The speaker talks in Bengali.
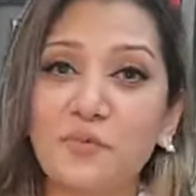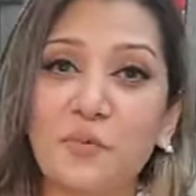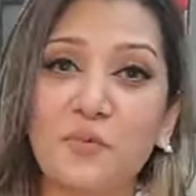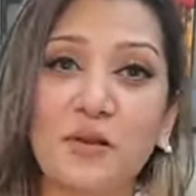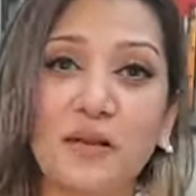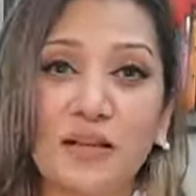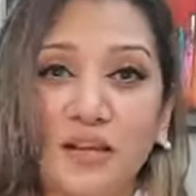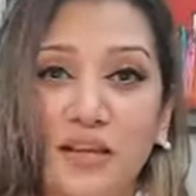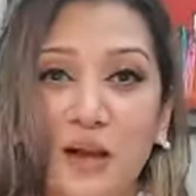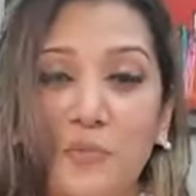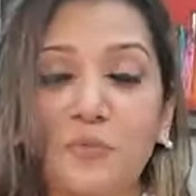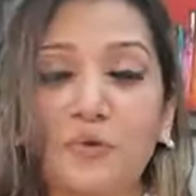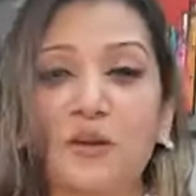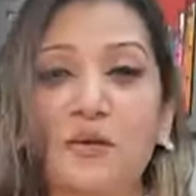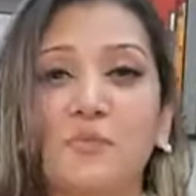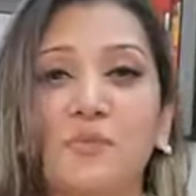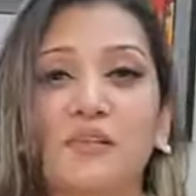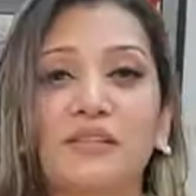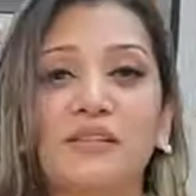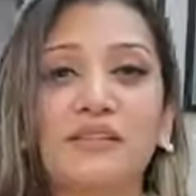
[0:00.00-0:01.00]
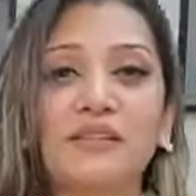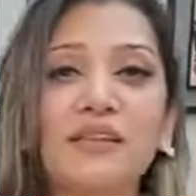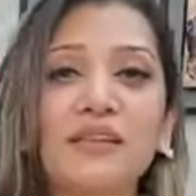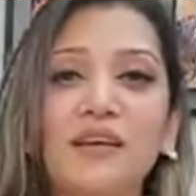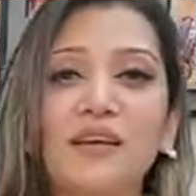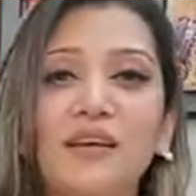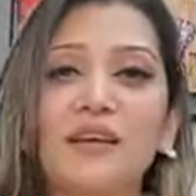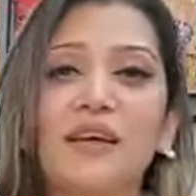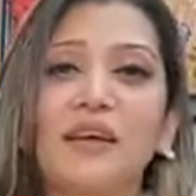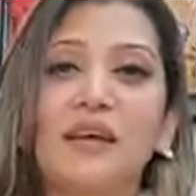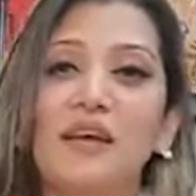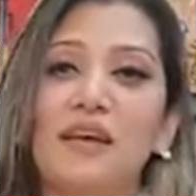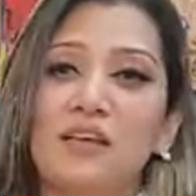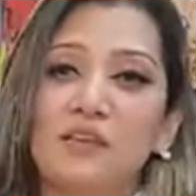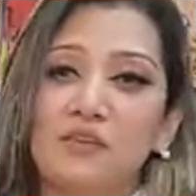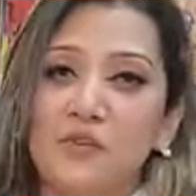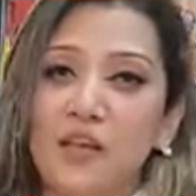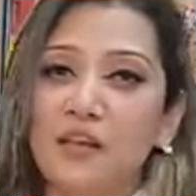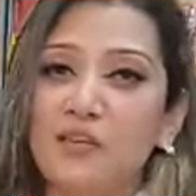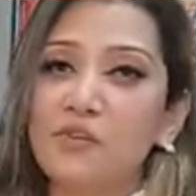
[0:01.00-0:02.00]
আমরা এই কাপড়টা পেয়েছি সেই